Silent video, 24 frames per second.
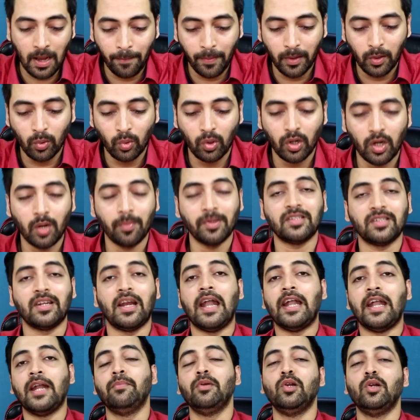जहां पर उन्होंने बस
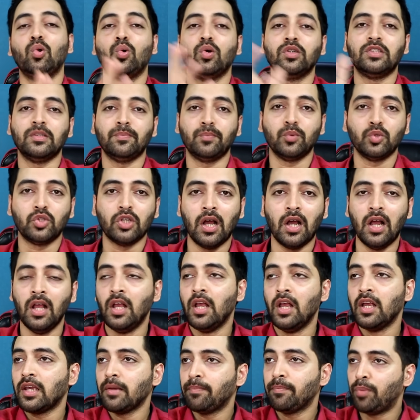रैंडमली लोगों से पूछा
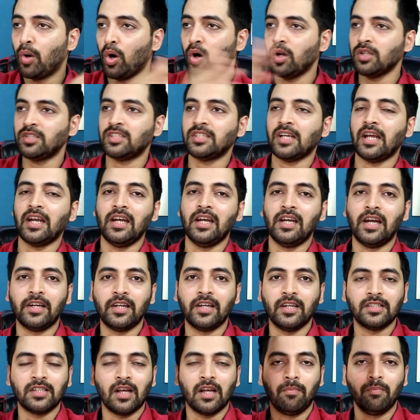कि बहुत सारे
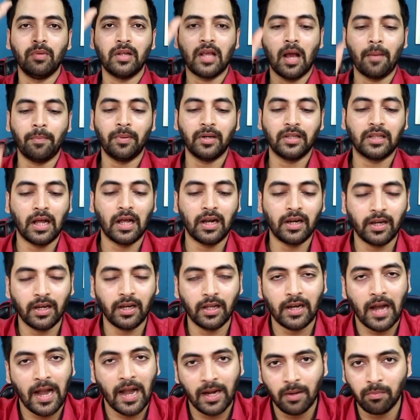लेटर्स हम यहाँ पर डाल
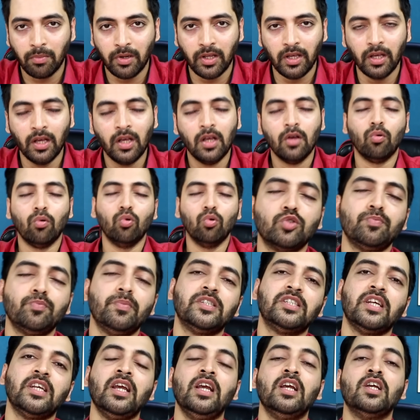रहे हैं रैंडमली
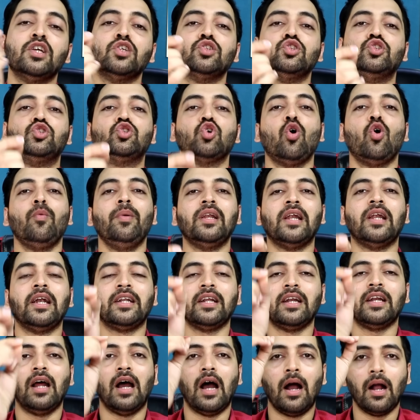उसमें से जो भी
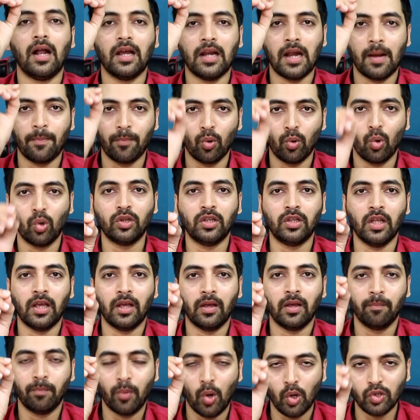लेटर अगर आप रोकते
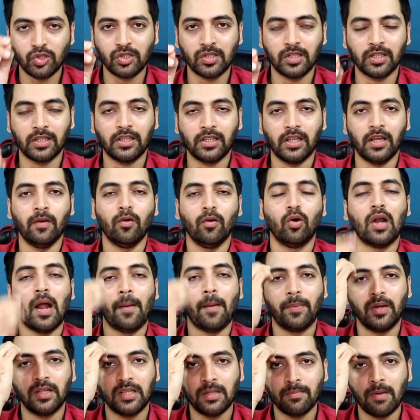हैं पॉज करते हैं और
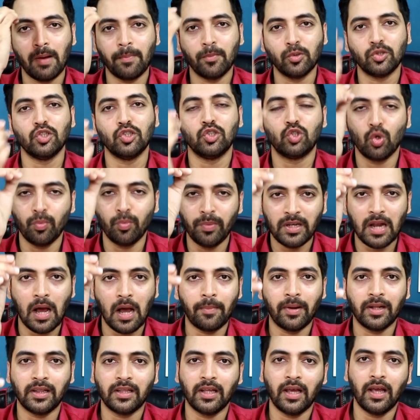आपके दिमाग में उससे जो भी
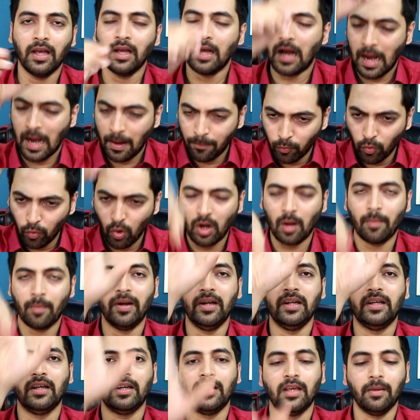नाम आता है आप वो
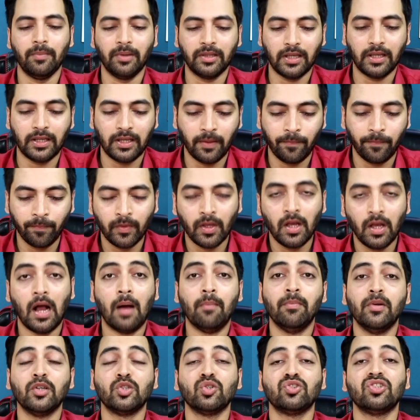कमेंट करके बताइए
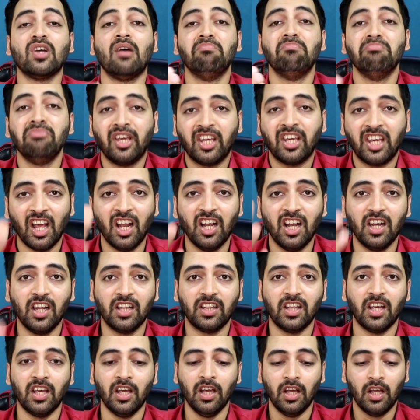हमने सोचा हम भी खेल
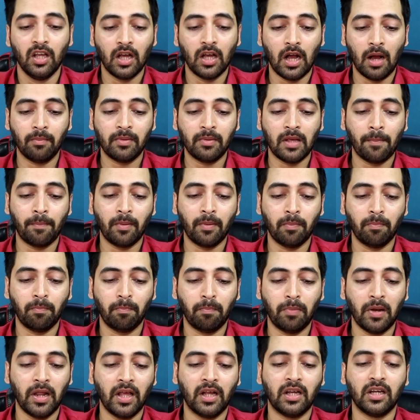लेते हैं हम यहाँ पर
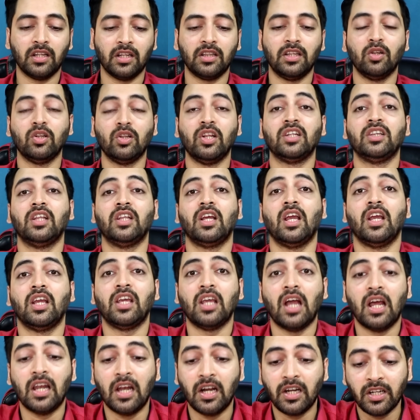प्ले करते हैं देखते हैं कि
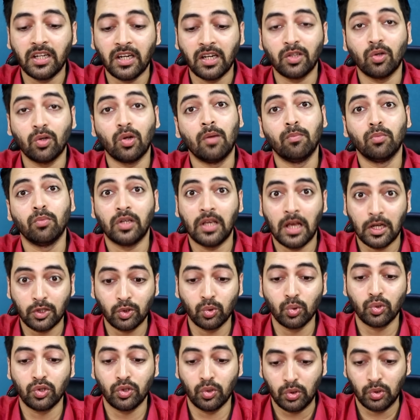क्या लेटर रहता है और हम क्या
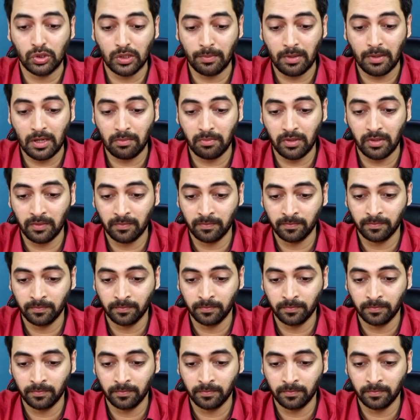सोचते हैं उसके बारे में